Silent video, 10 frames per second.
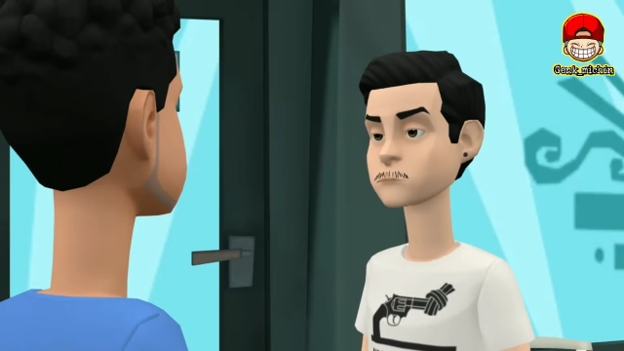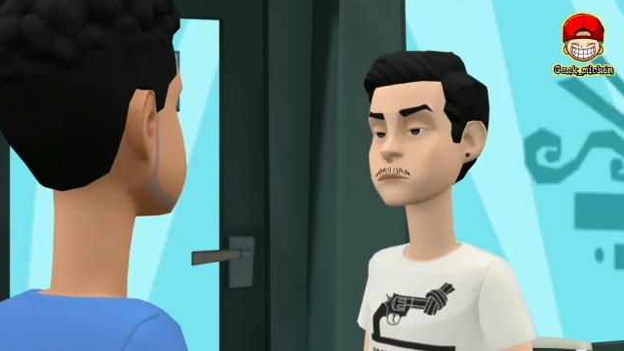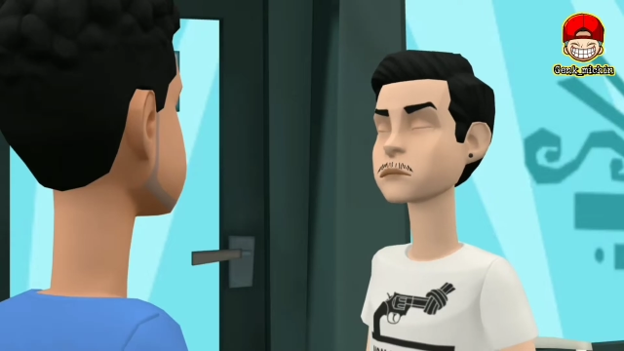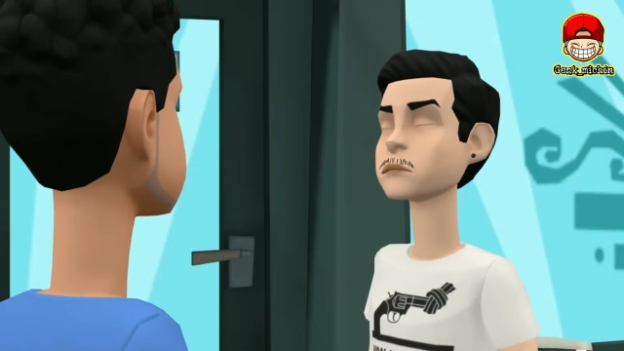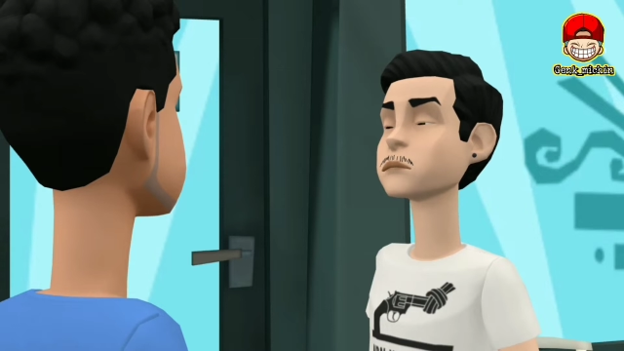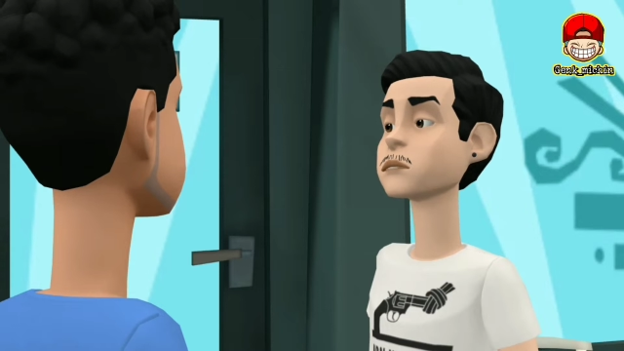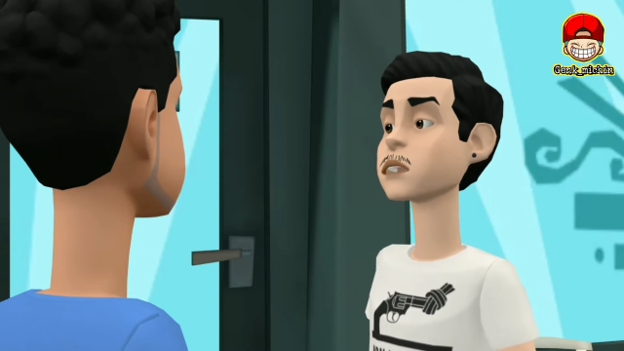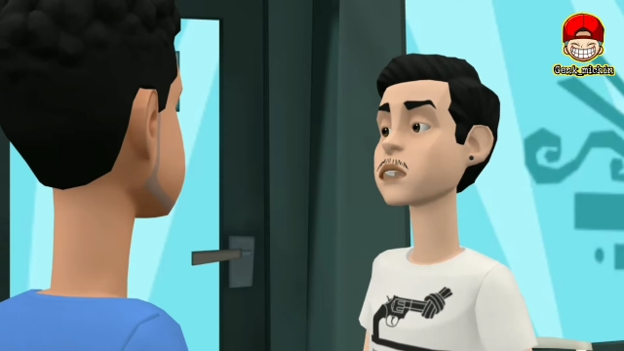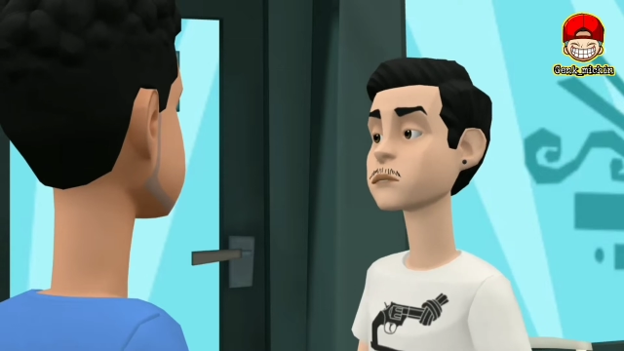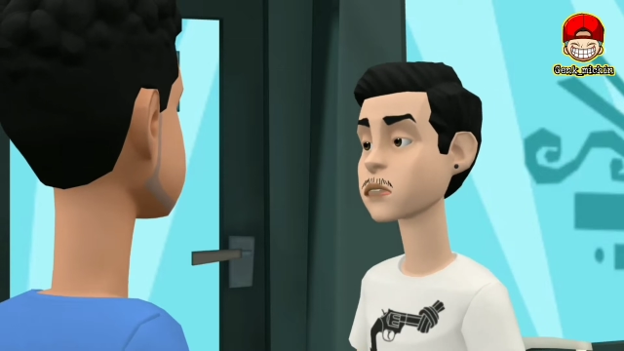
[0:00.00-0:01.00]

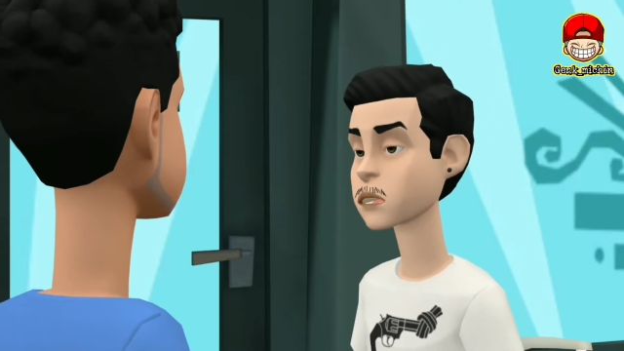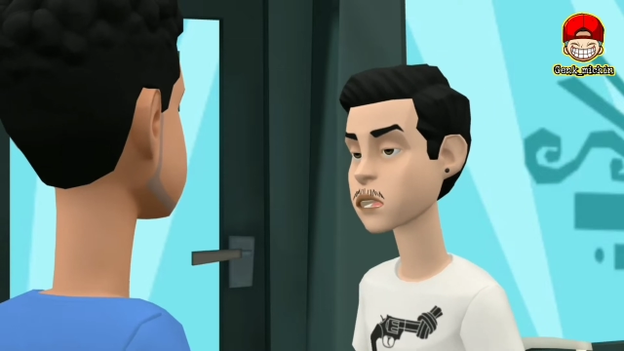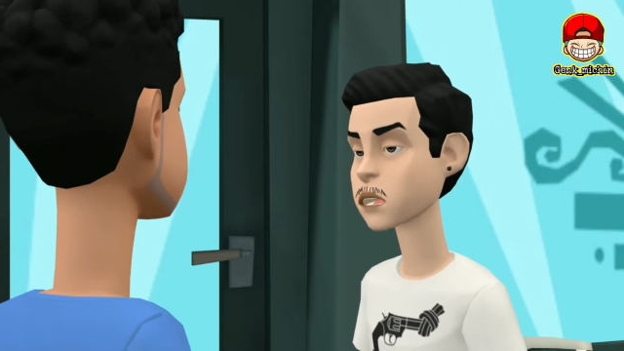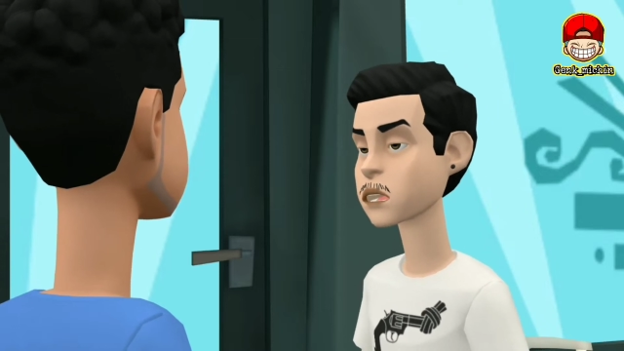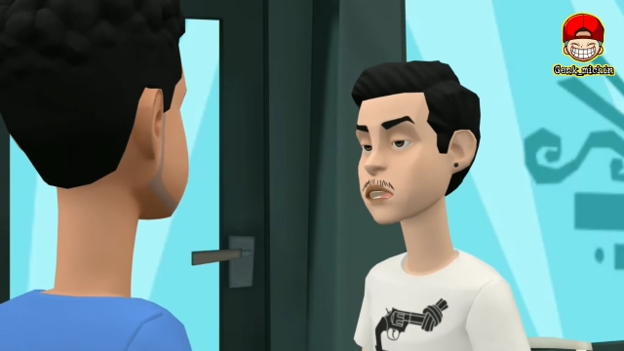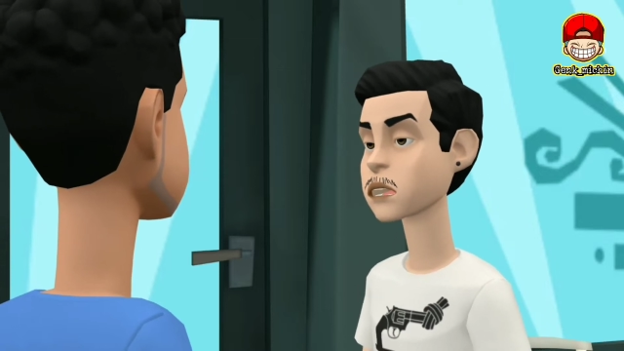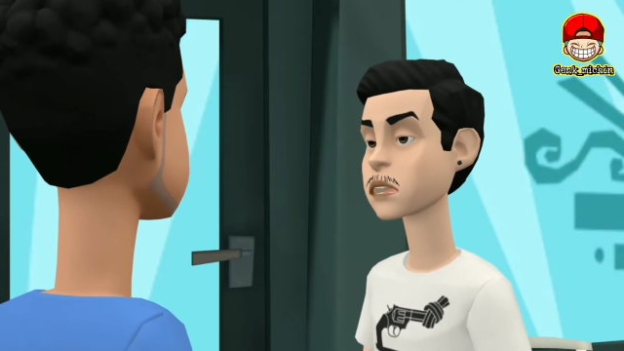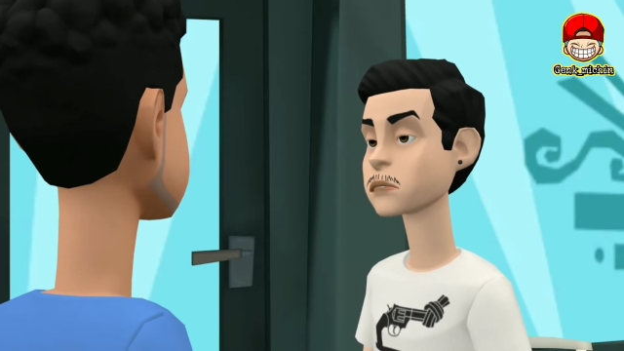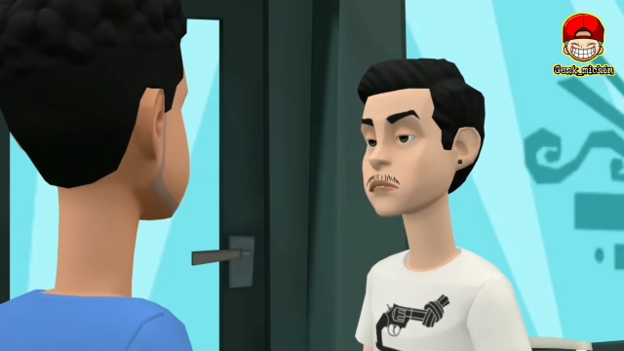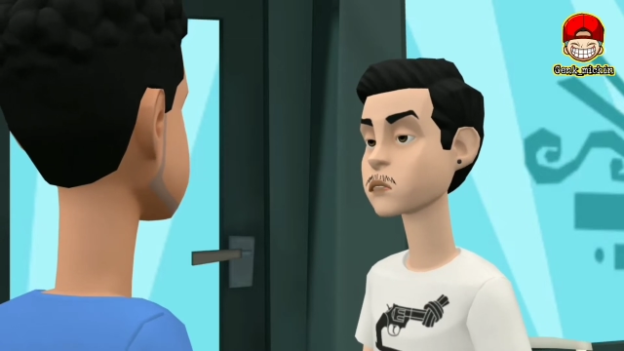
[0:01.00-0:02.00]
ada
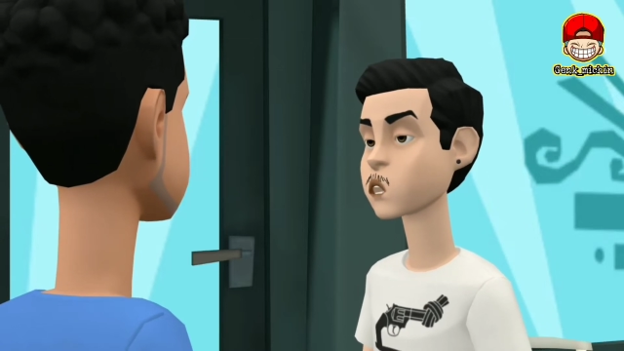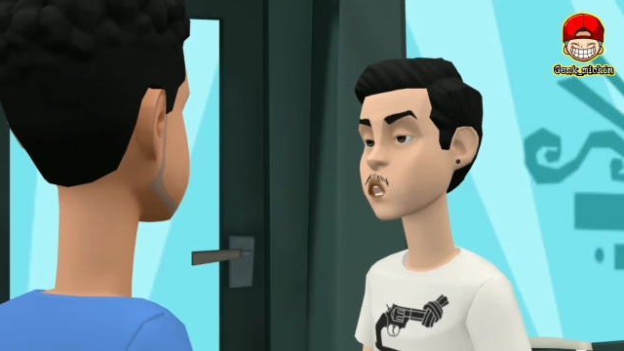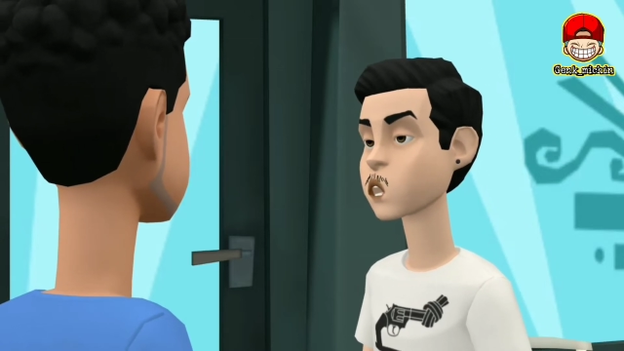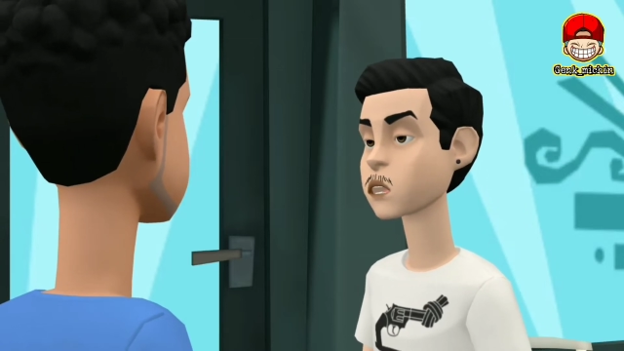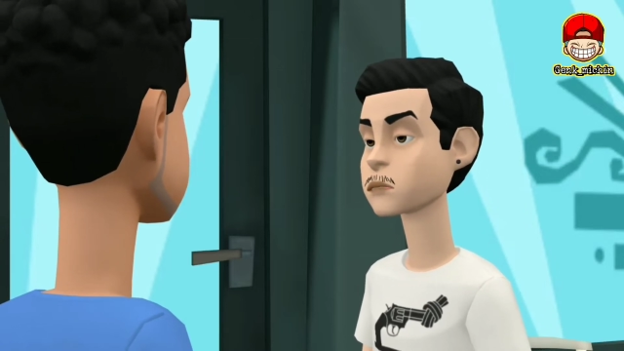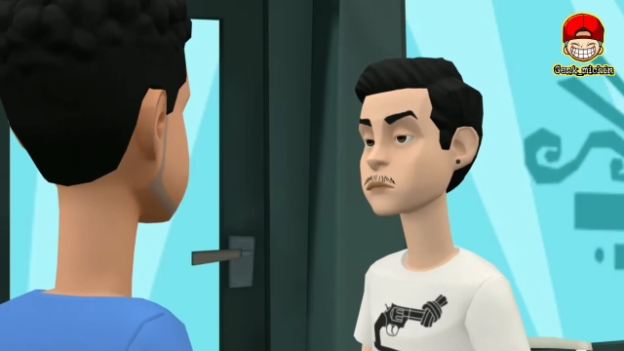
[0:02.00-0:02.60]
wah